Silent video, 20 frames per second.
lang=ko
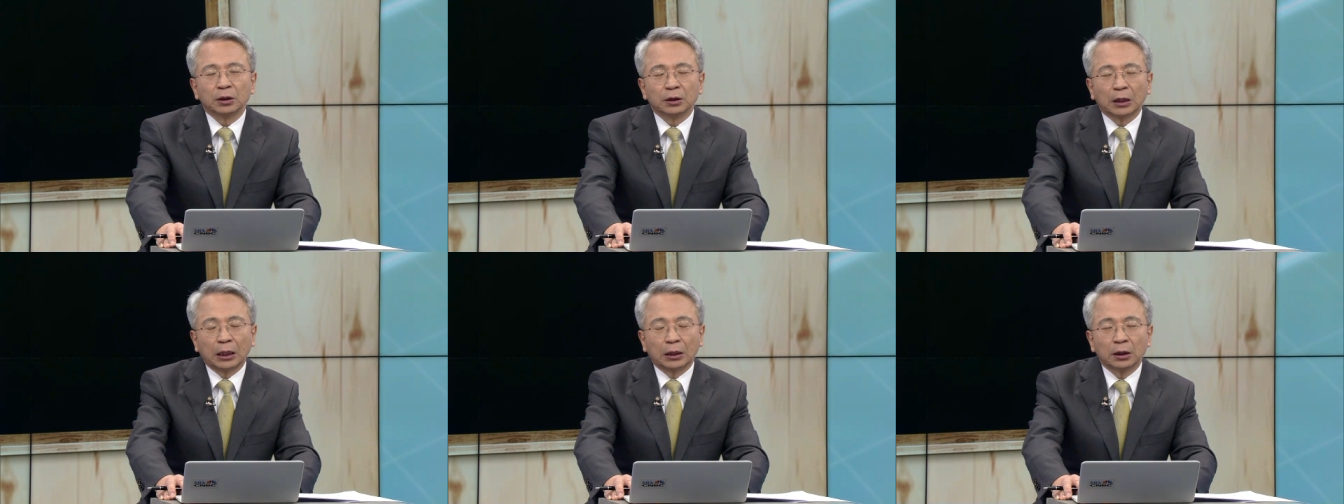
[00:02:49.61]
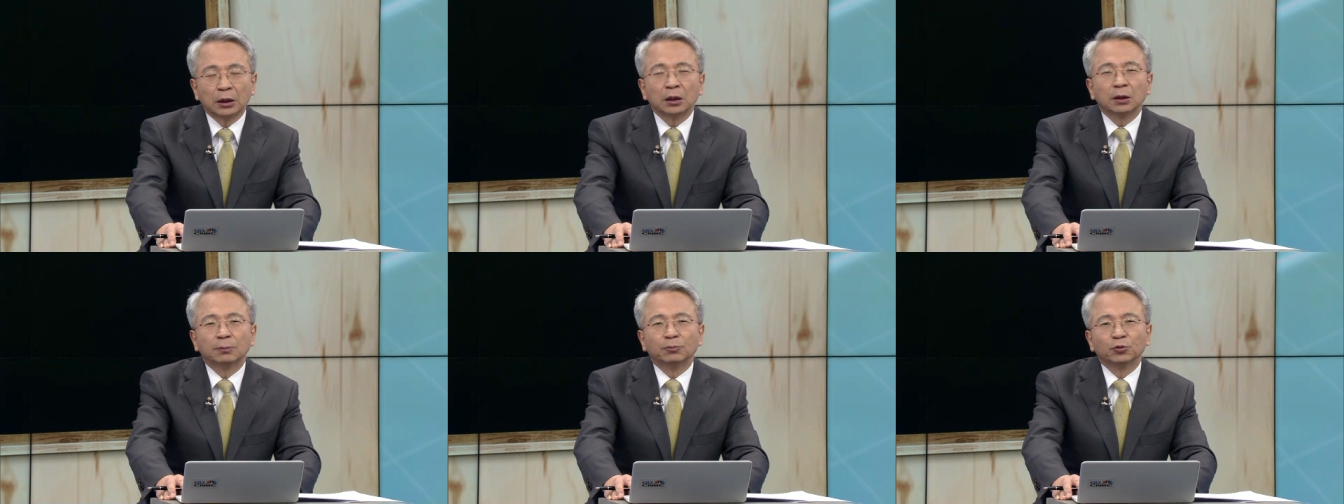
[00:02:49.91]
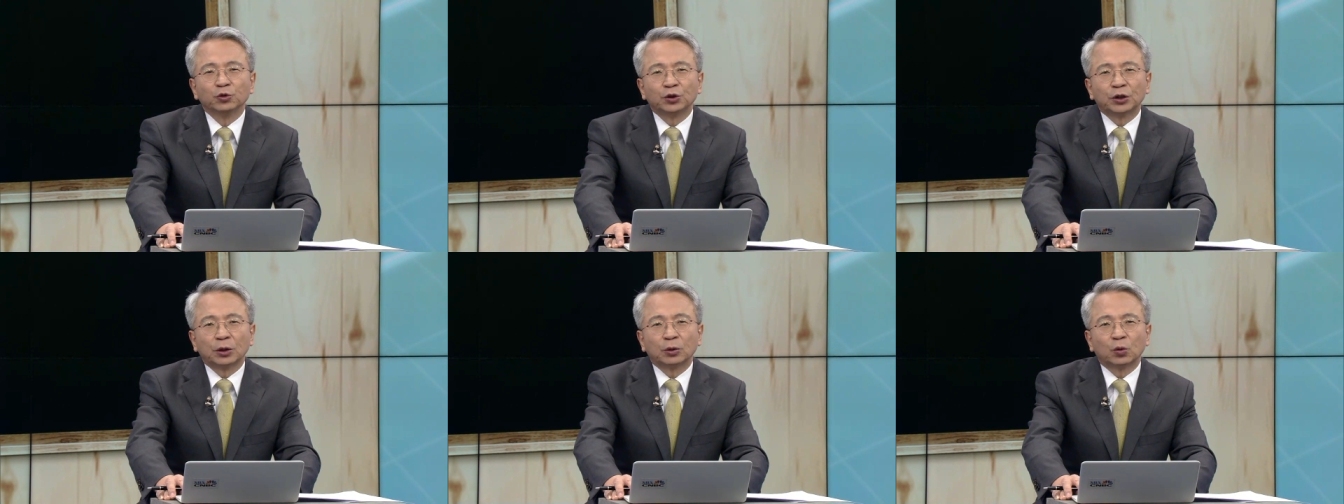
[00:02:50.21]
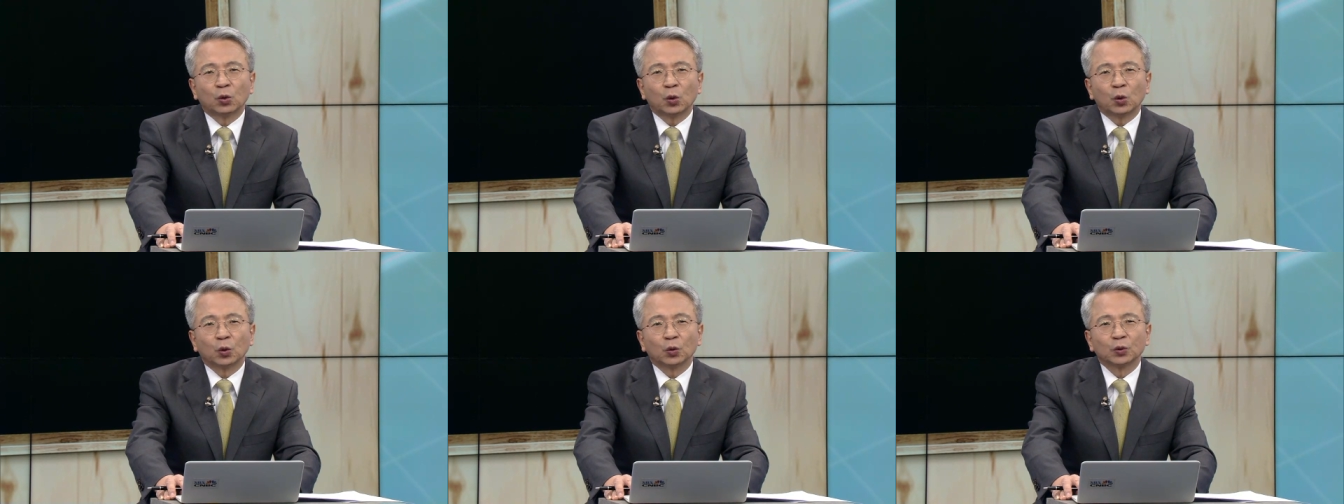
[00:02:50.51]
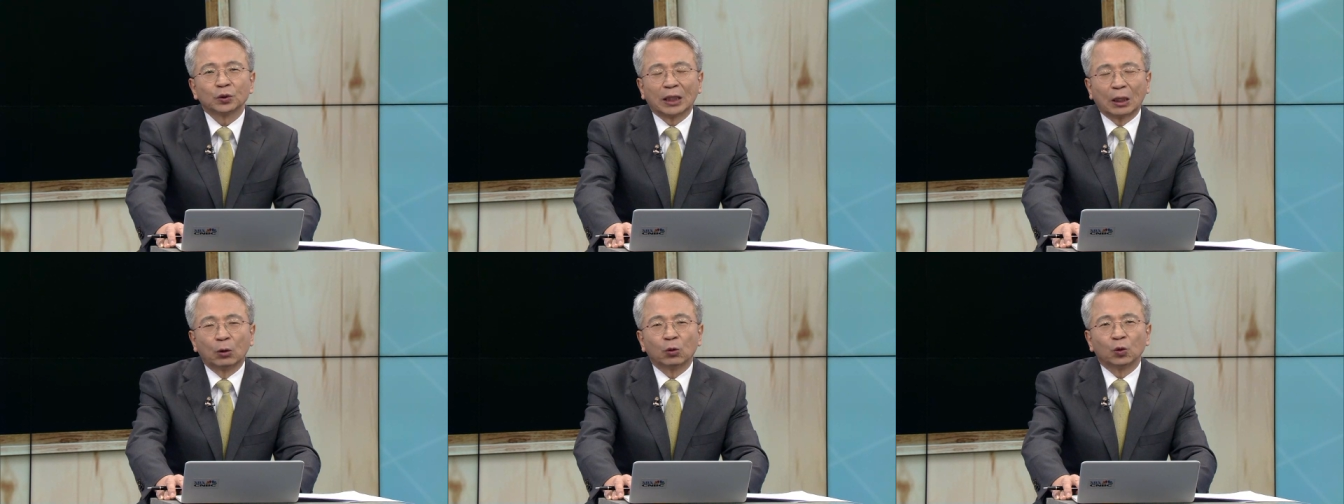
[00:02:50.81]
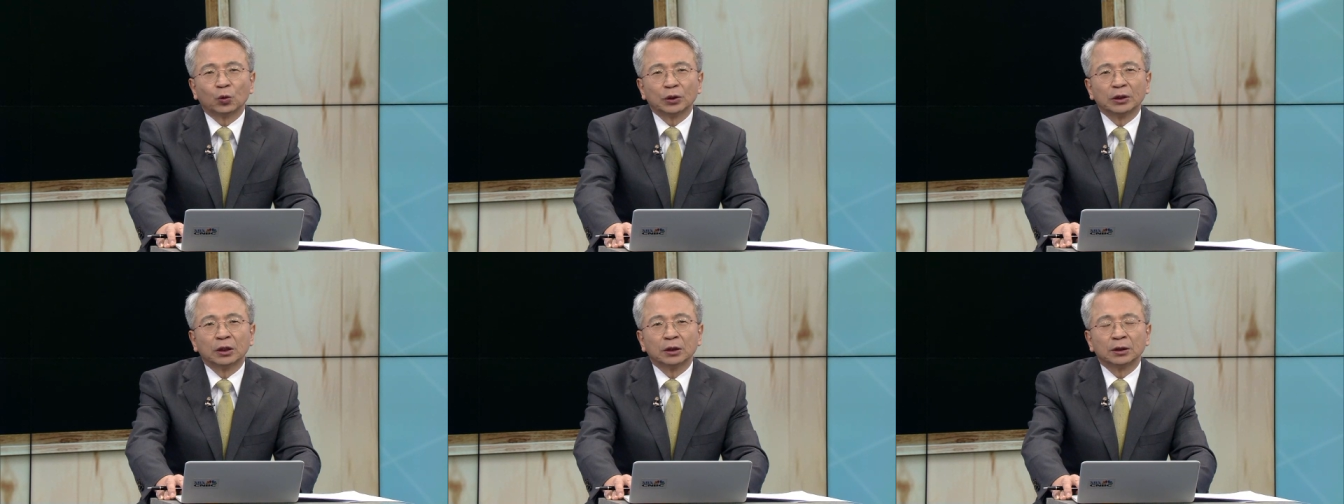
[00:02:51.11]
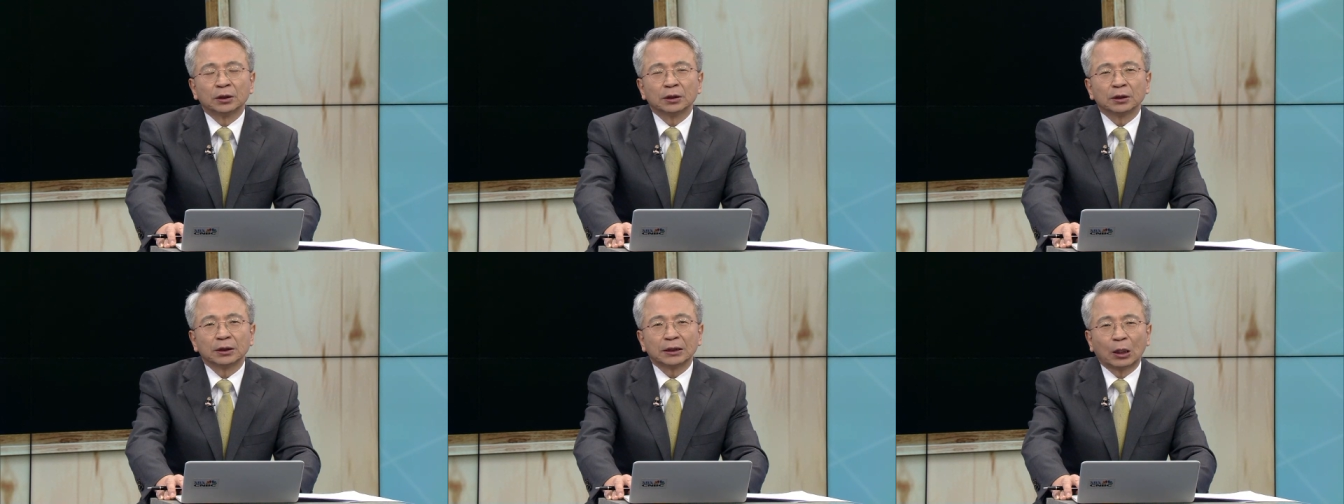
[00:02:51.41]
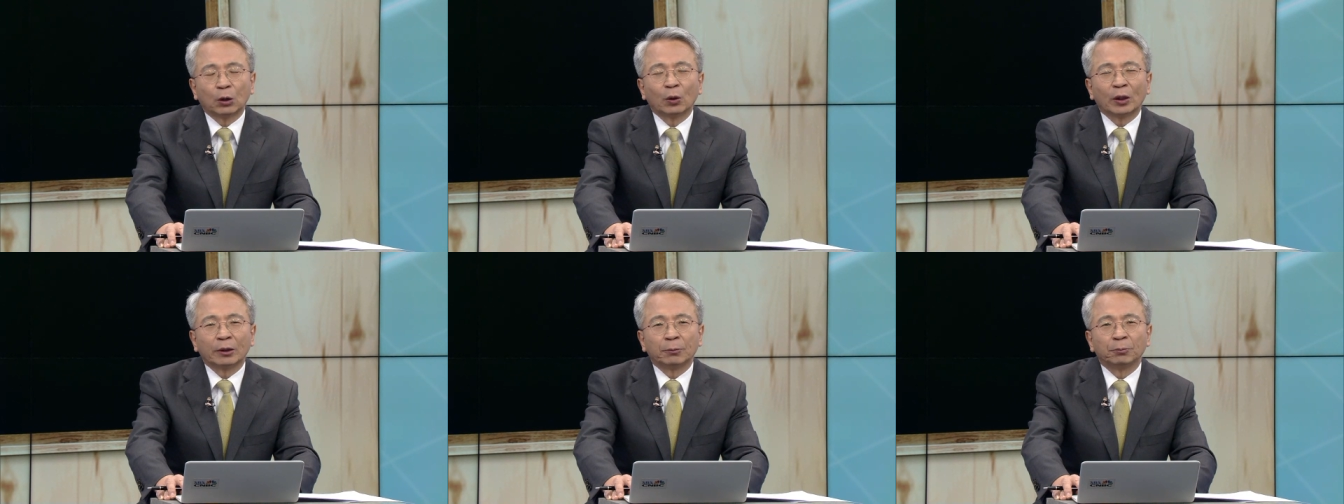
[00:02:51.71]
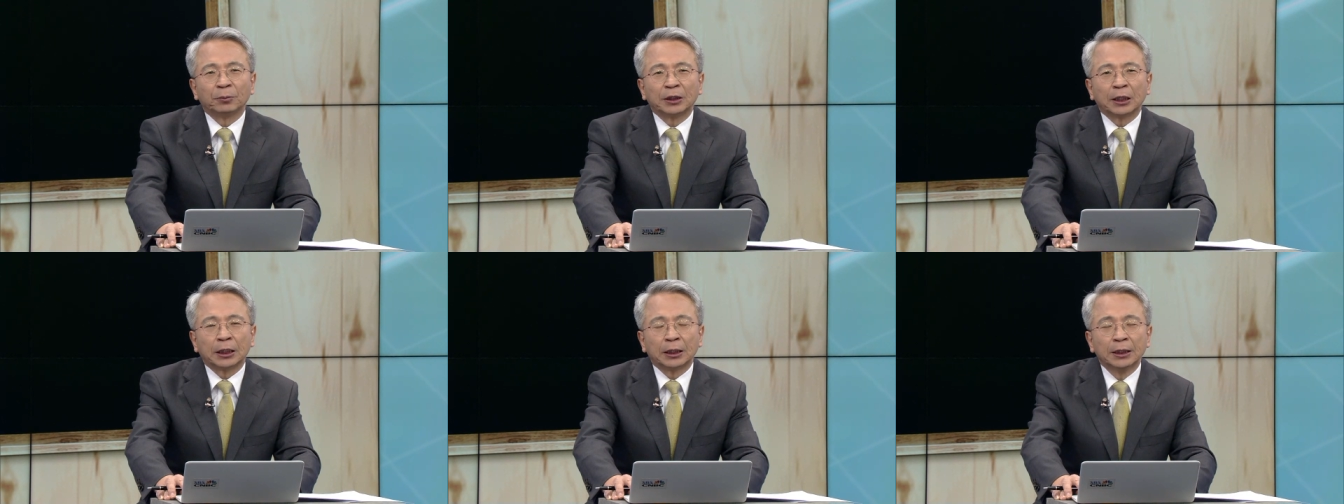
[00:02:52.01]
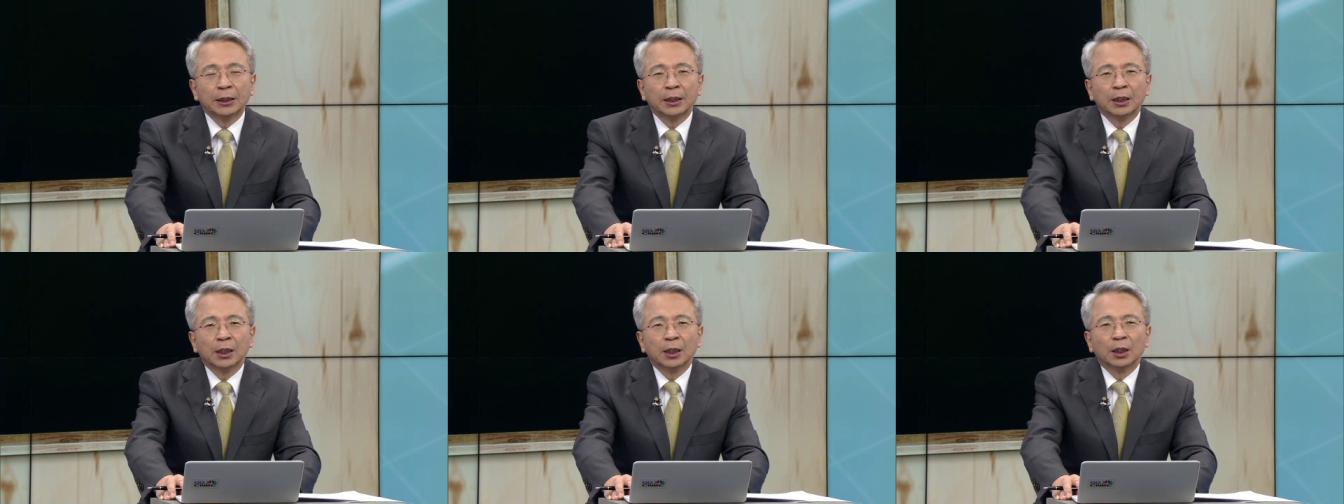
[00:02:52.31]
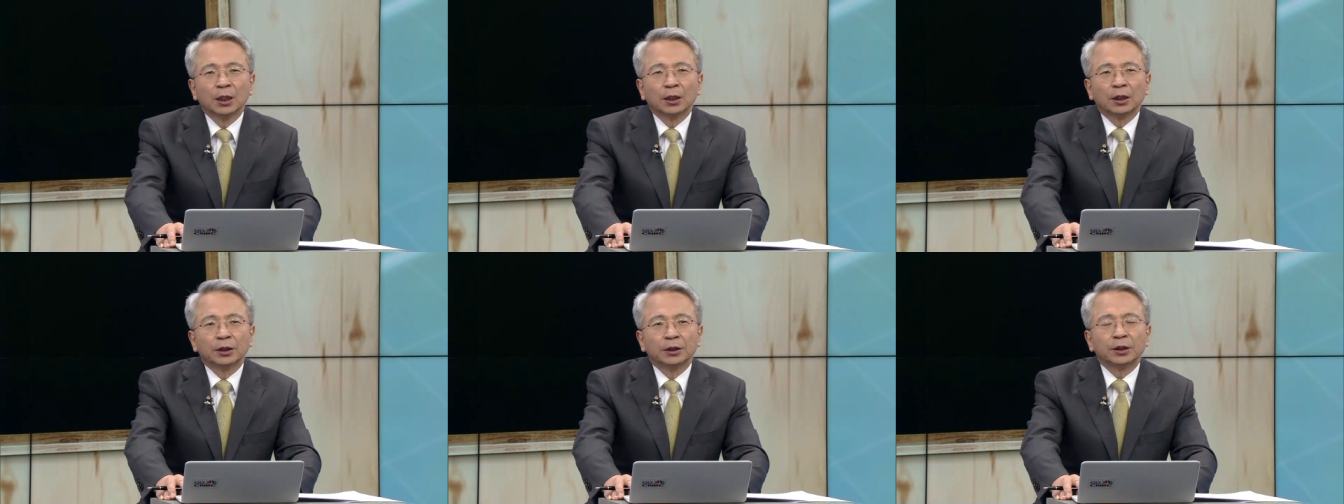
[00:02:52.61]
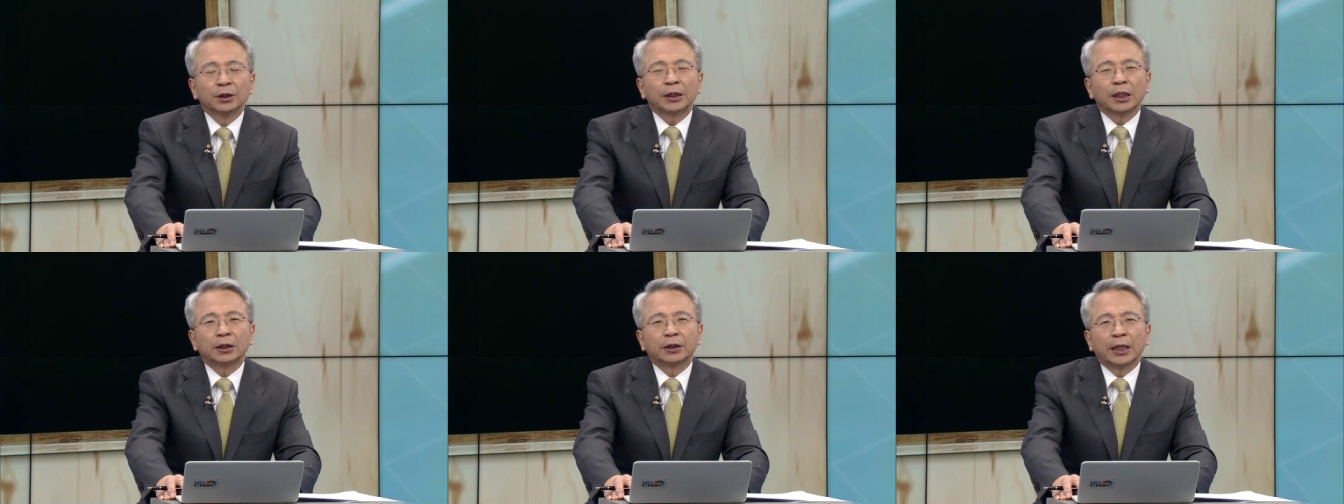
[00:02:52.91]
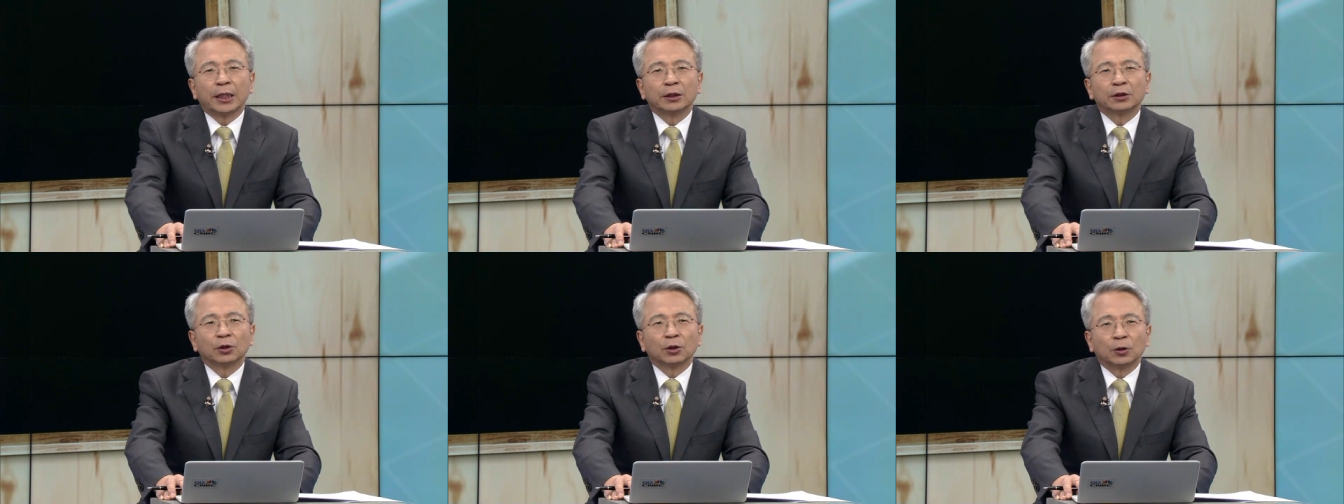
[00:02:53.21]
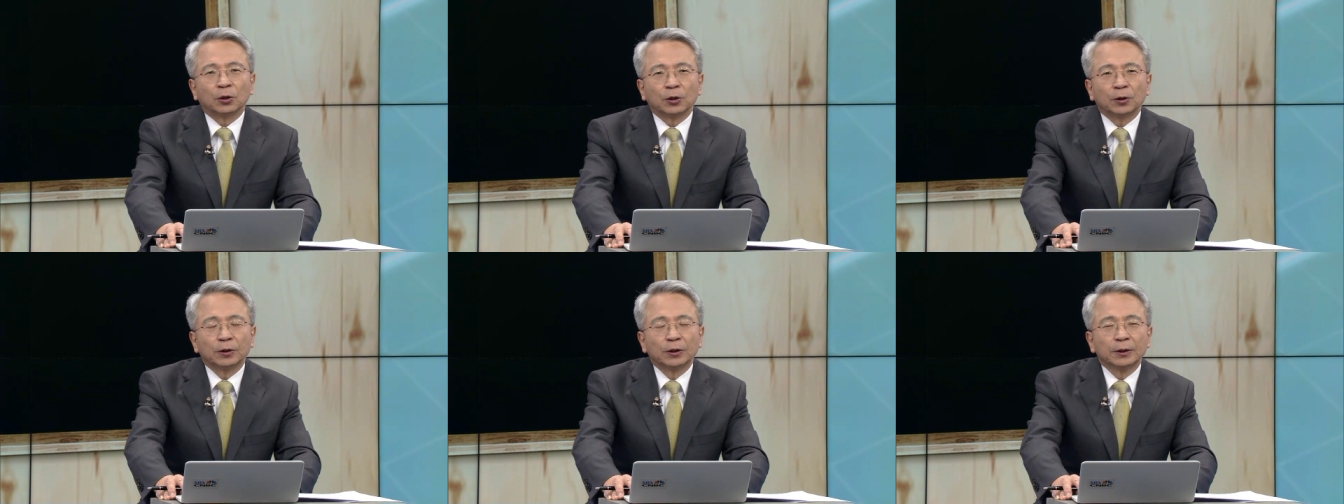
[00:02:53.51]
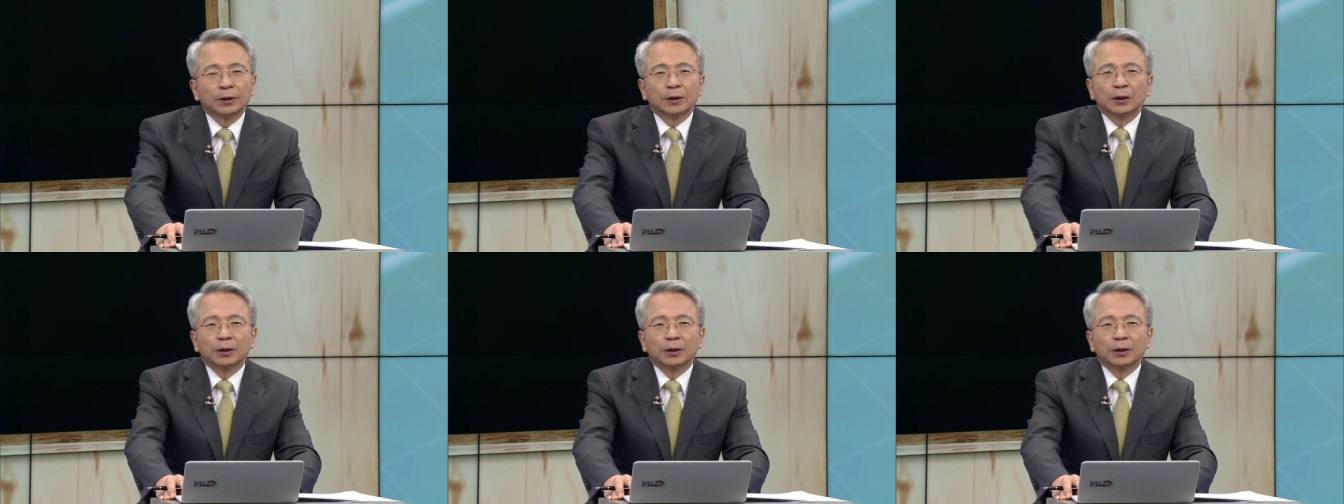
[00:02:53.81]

하는 이런 문제도 나오고 있는 상황입니다. 여기에 대해서